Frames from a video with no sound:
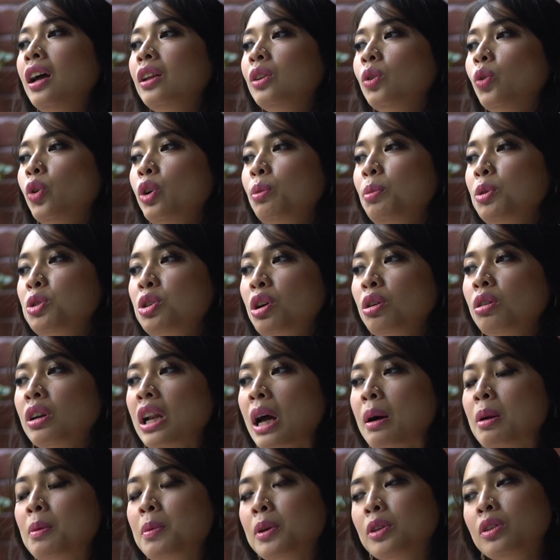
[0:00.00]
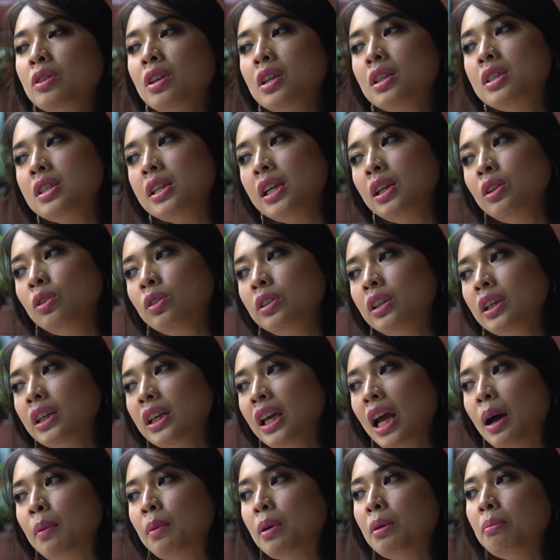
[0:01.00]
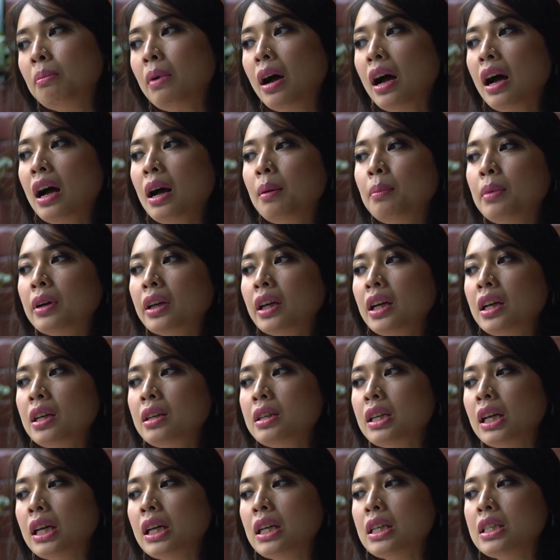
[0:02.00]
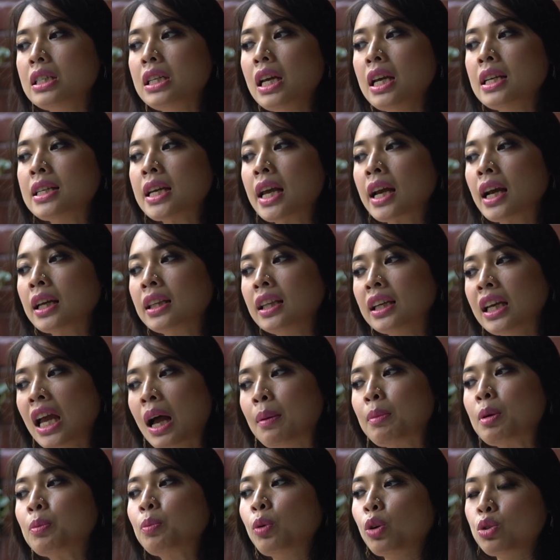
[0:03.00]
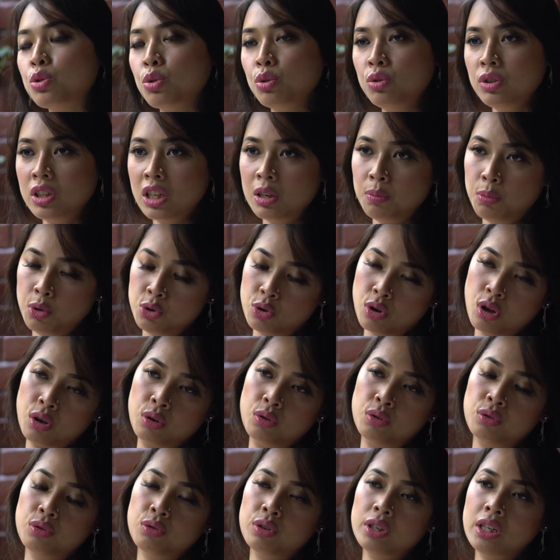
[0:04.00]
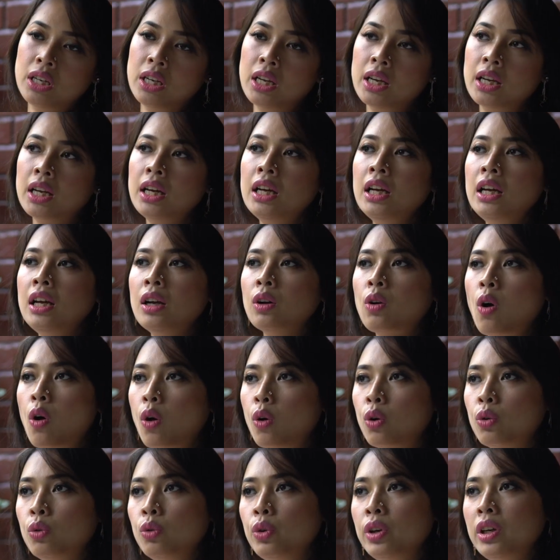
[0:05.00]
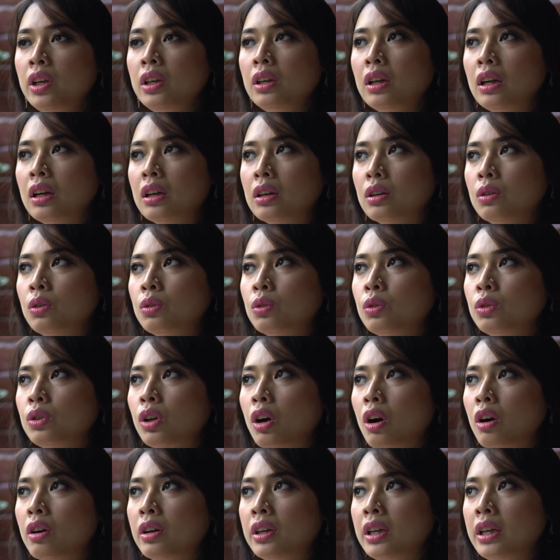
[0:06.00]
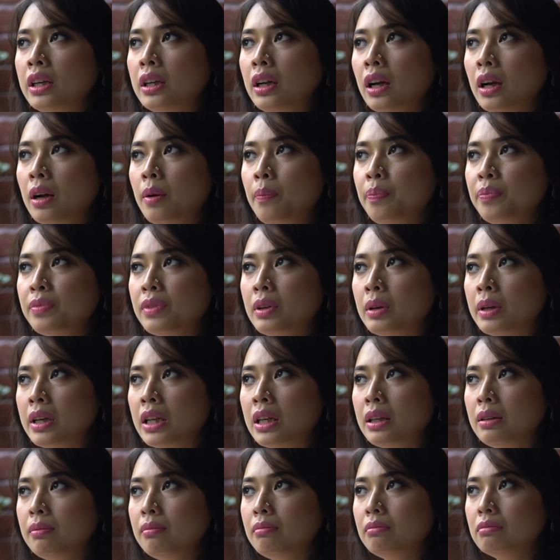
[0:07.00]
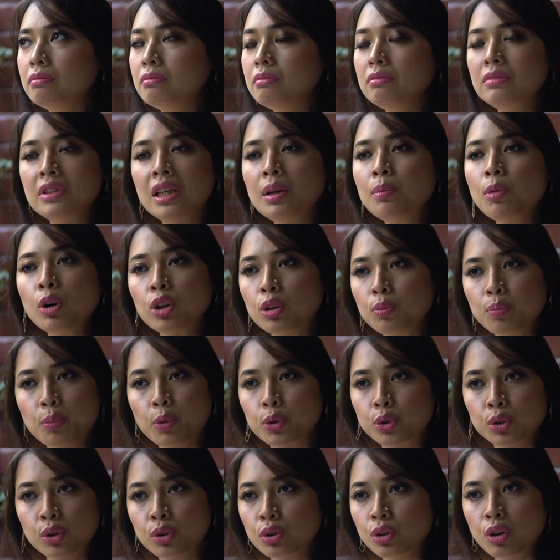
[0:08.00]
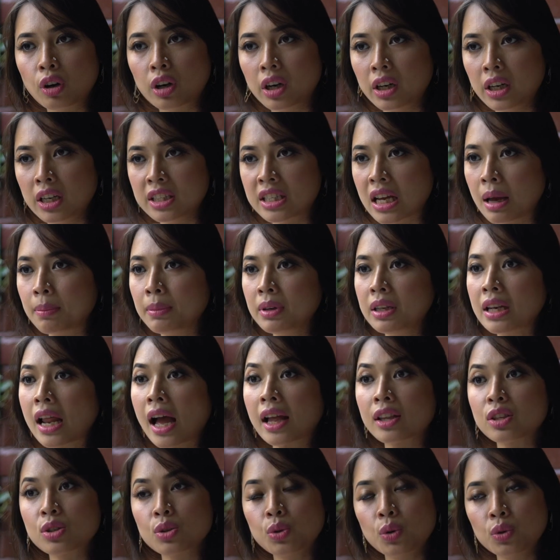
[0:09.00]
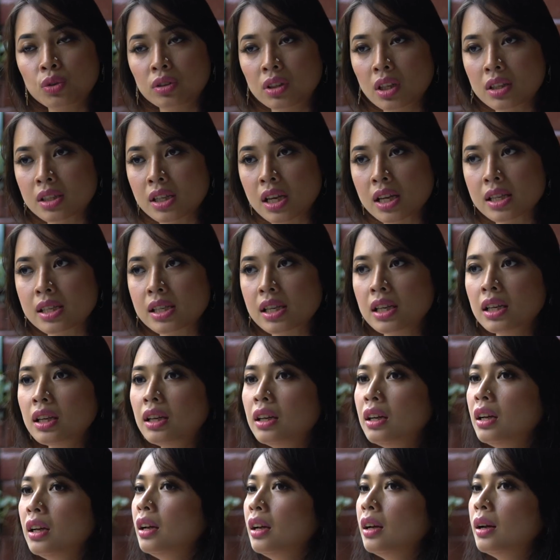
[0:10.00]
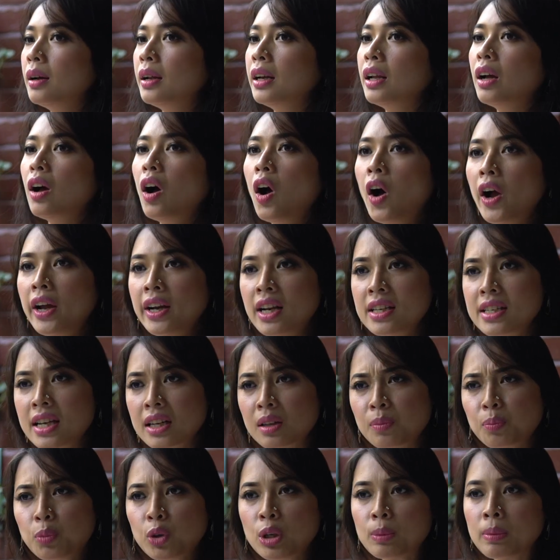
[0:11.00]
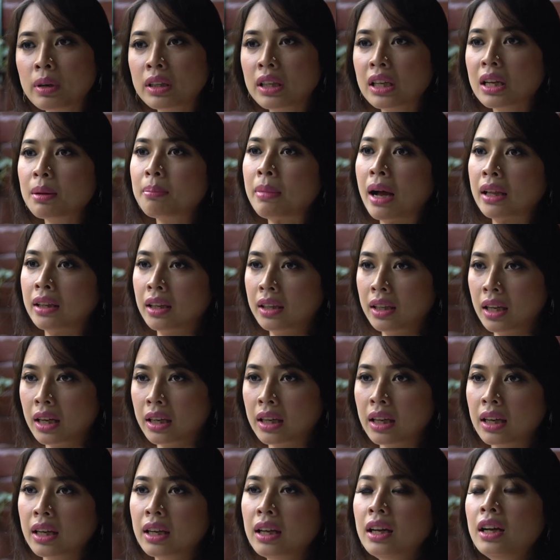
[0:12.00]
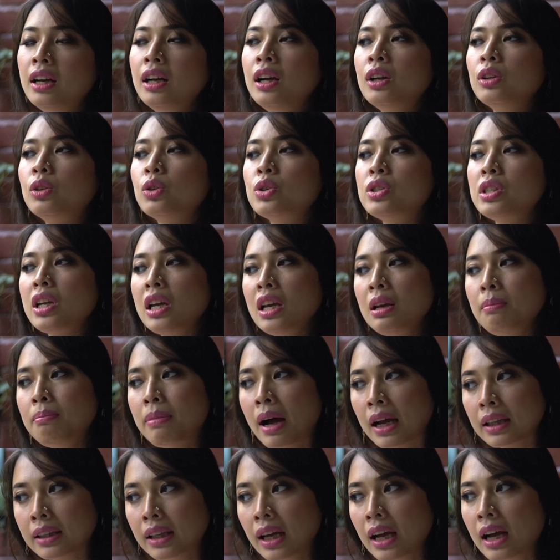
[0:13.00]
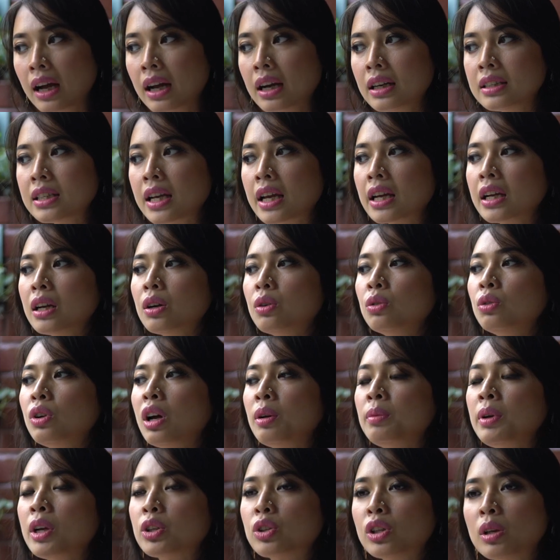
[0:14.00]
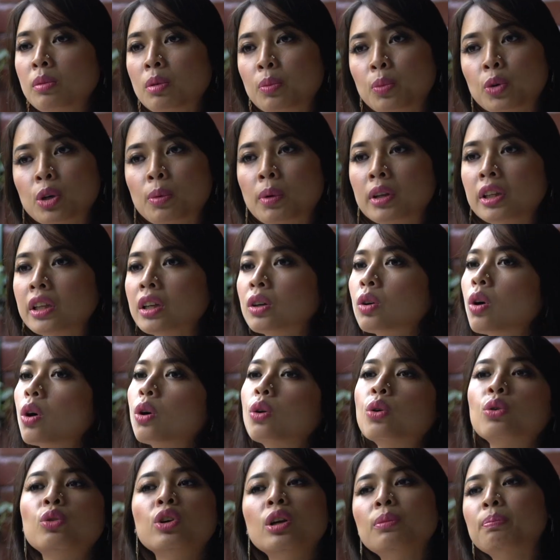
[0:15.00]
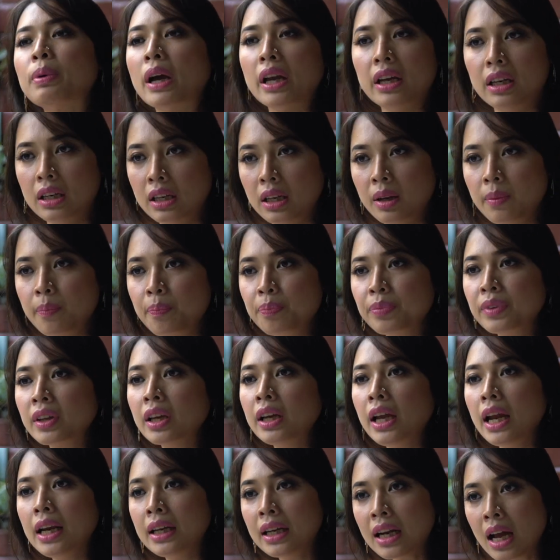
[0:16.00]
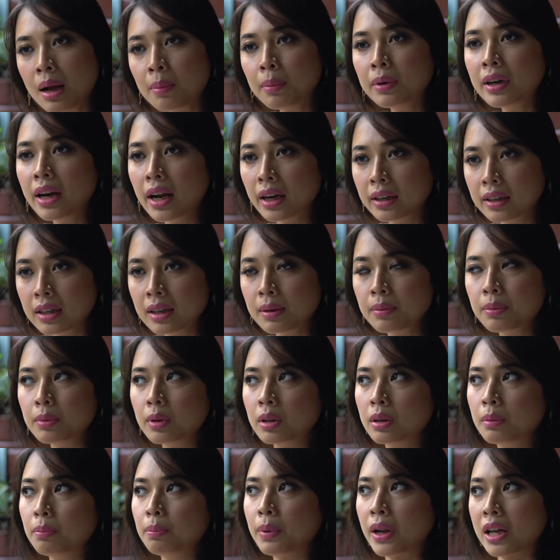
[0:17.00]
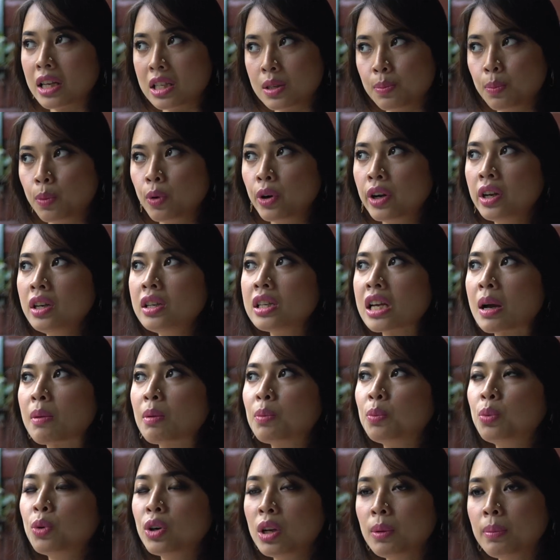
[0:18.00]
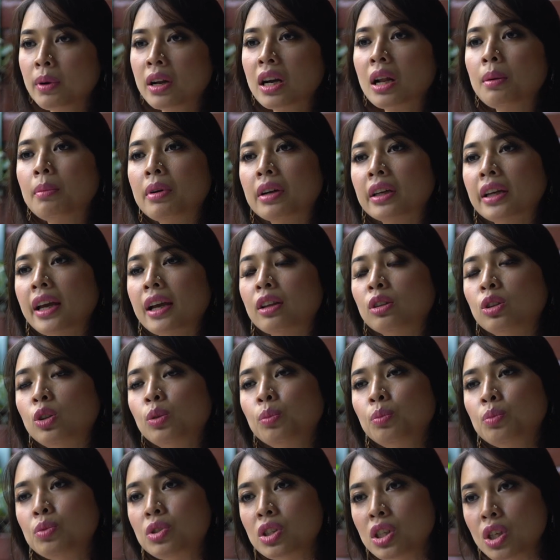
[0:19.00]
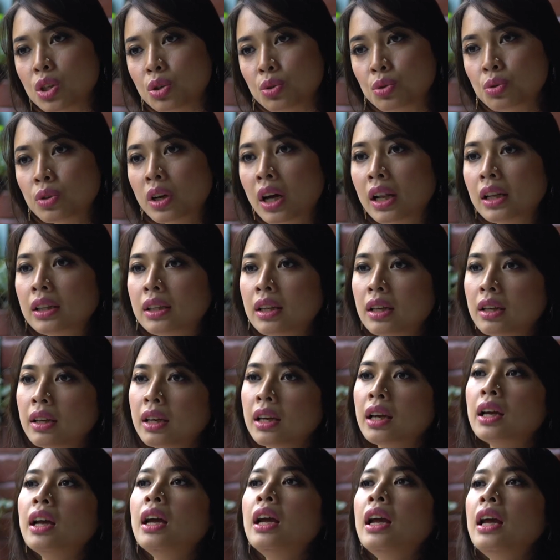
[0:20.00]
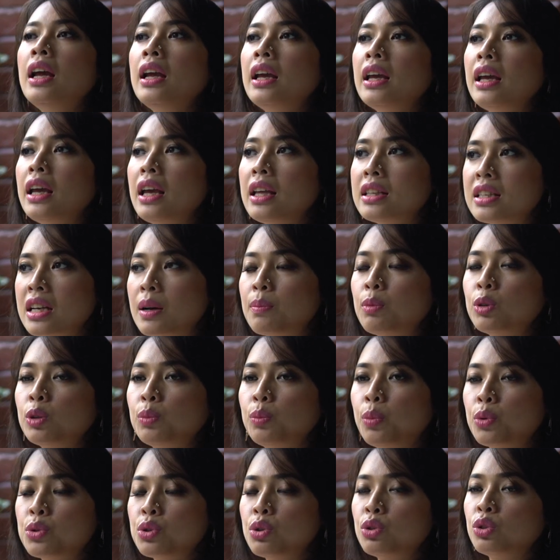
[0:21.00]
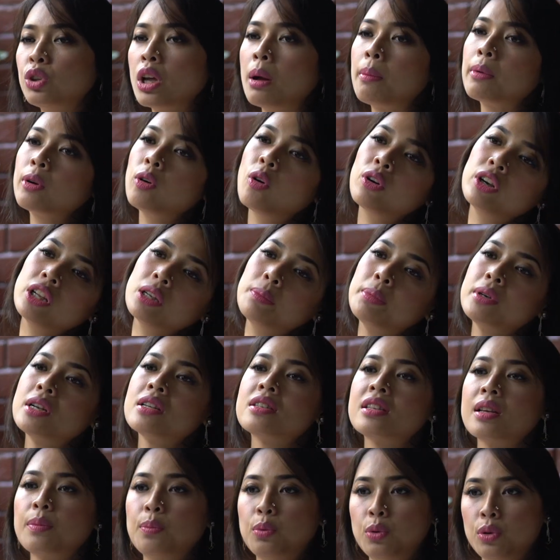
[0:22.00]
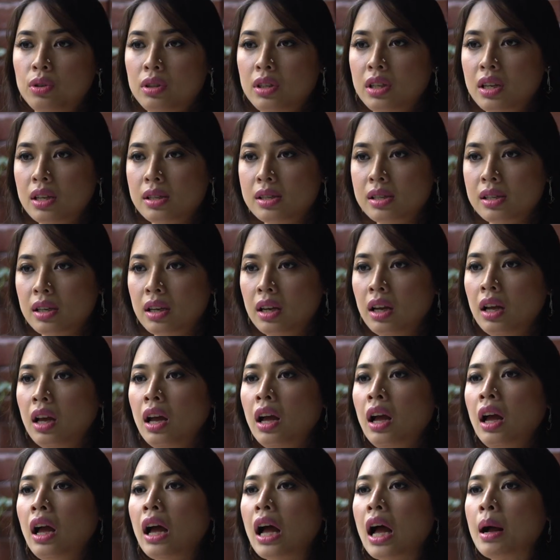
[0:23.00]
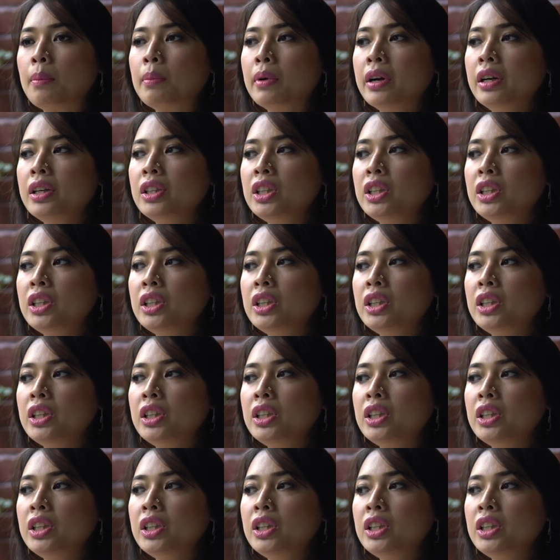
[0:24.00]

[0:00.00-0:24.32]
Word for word: তো ওই বিষয়গুলো আমার ভিতরে ছিল দেখে আমার মা আমাকে সেই জায়গা থেকে আমার পছন্দের বিষয়গুলো নিয়ে কখনোই কোনো ধরনের মানে দ্বিমত পোষণ করেনি যে আমি নাচ করতে চেয়েছি মানে হয় না যে পরিবার থেকে বাধা থাকে তো সেই বাধার জায়গাগুলো আমি আসলে আমার পরিবার থেকে কখনোই পাইনি এটা আমার একটা প্লাস পয়েন্ট যে আমার পরিবার আমাকে একদম শিশুকাল থেকে এই যাবৎ পর্যন্ত আমাকে অনেক বেশি সাপোর্ট দিয়েছে আমার